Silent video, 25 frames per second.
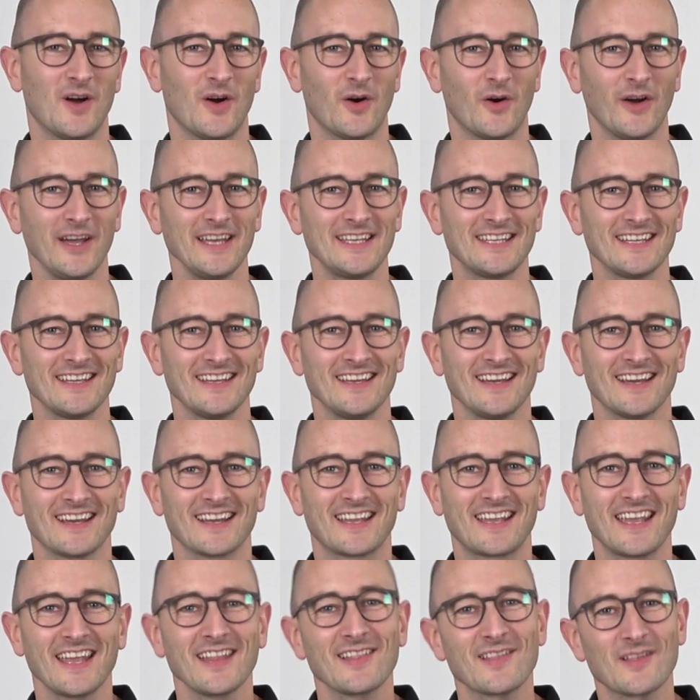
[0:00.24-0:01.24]
Heute
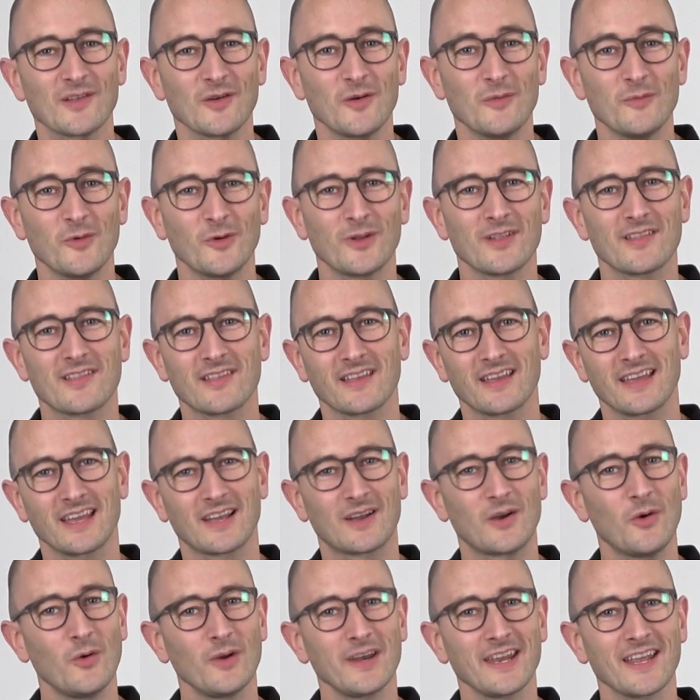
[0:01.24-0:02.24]
geht es um unsere
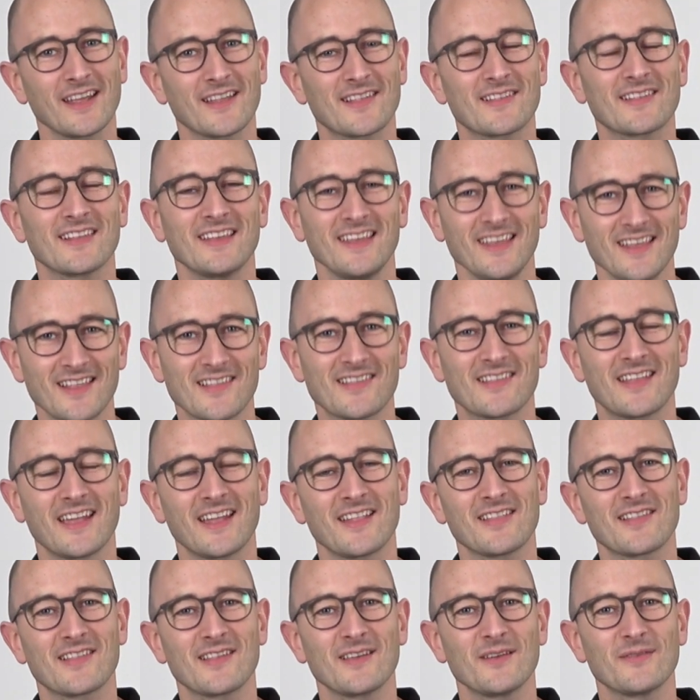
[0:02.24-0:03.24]
Codex
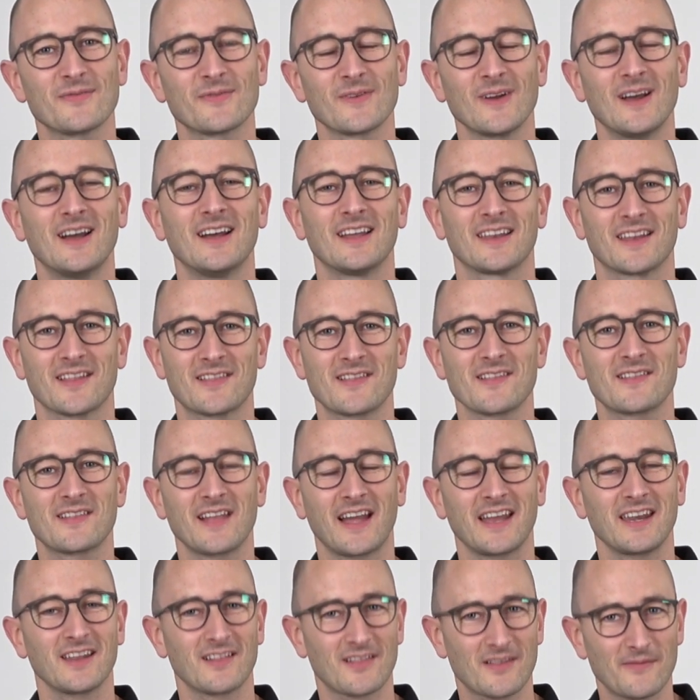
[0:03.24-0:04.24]
Extensive. Das ist
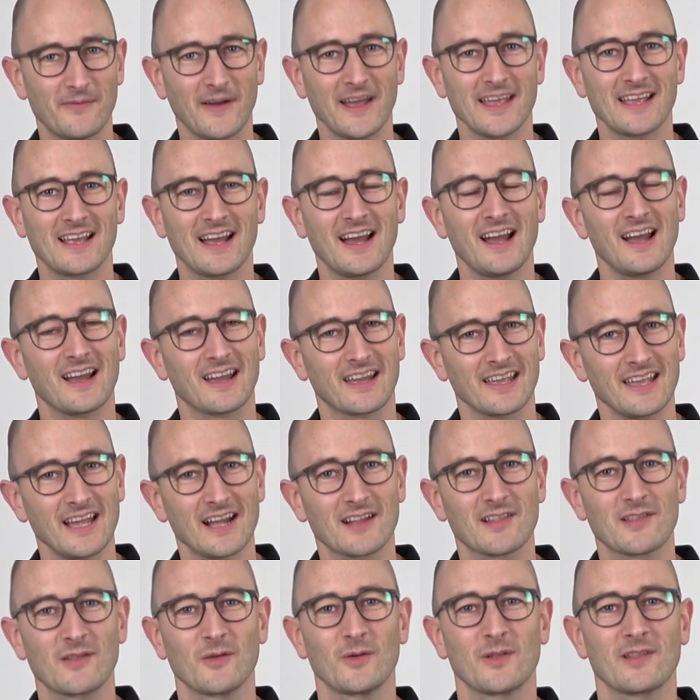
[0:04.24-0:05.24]
eine 2K
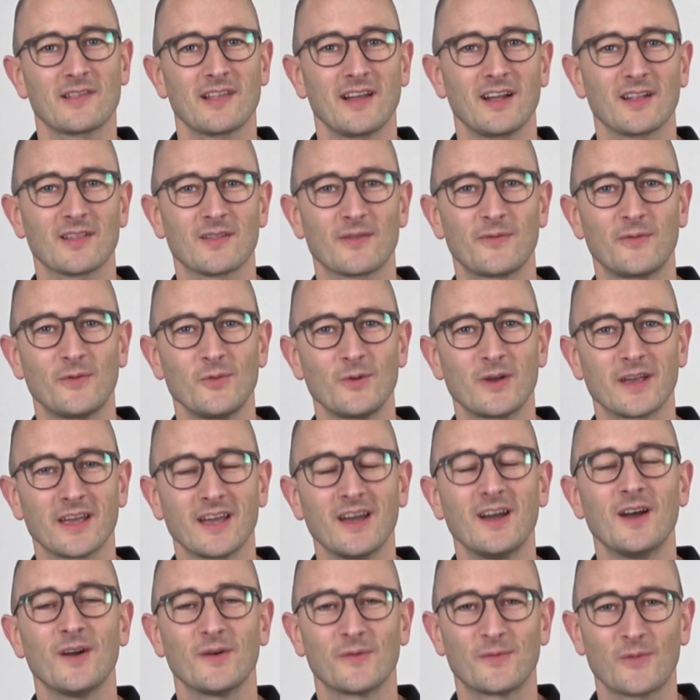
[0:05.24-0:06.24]

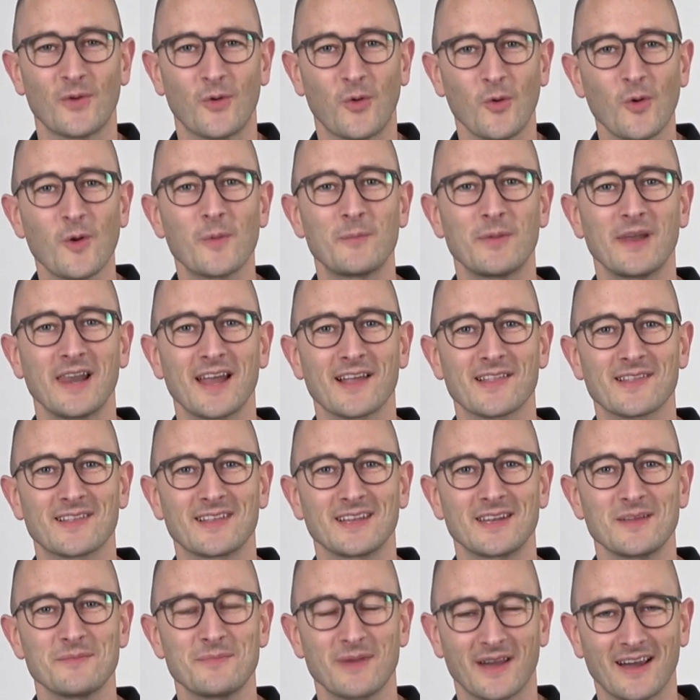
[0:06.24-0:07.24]
Reaktionsharzfuge für
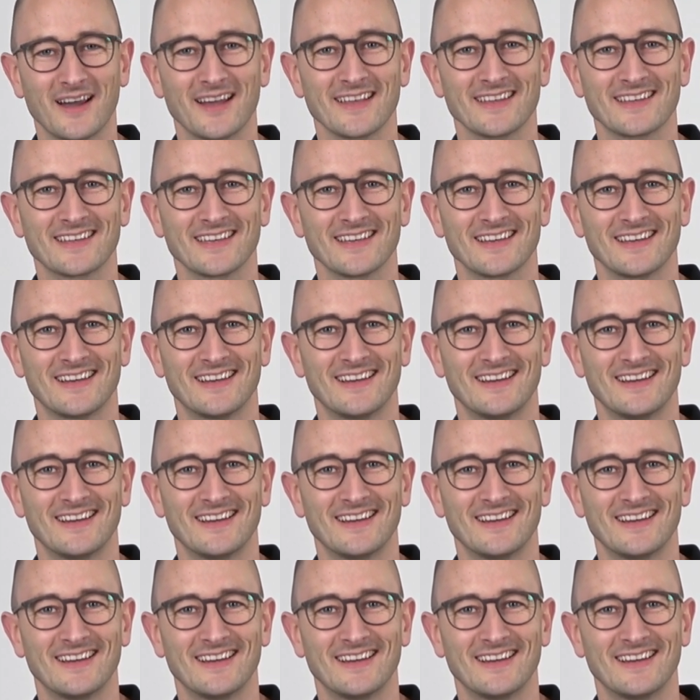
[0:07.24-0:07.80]
hochbelastete Bereiche.